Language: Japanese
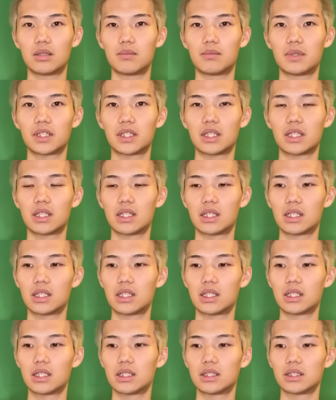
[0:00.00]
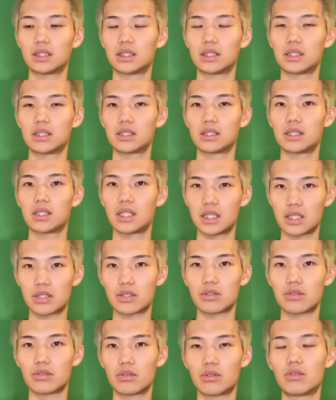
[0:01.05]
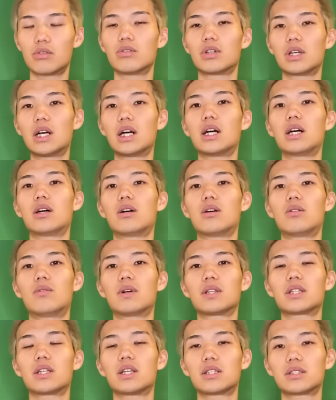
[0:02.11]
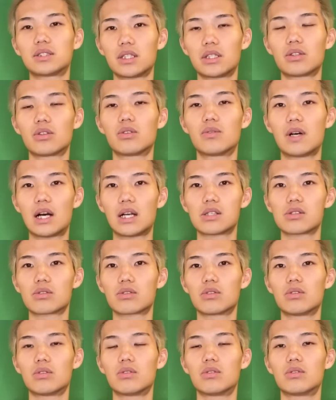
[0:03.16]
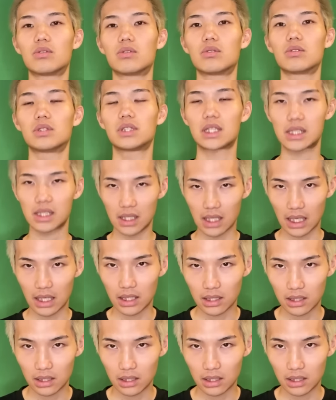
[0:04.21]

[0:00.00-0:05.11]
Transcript: まだ編集の方が終わってなくて今日はちょっと出せない